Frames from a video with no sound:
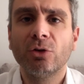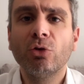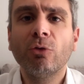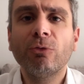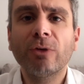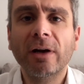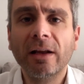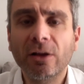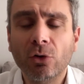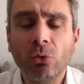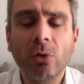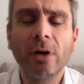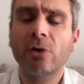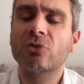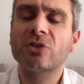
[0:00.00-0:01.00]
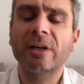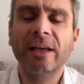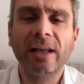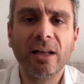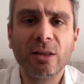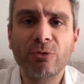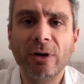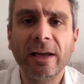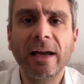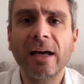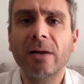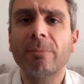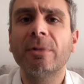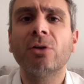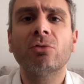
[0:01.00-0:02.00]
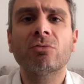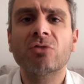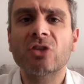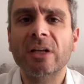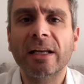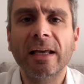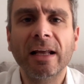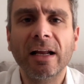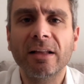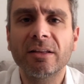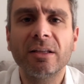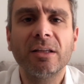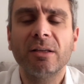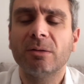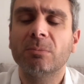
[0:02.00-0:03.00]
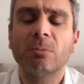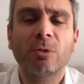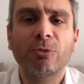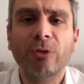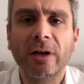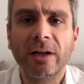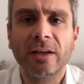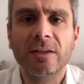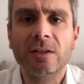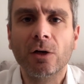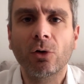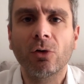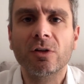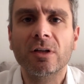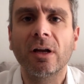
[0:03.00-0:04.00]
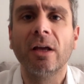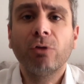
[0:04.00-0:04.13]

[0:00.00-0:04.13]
non farà errori, non cercherà di fregarmi, non cercherà di fare chissà cosa,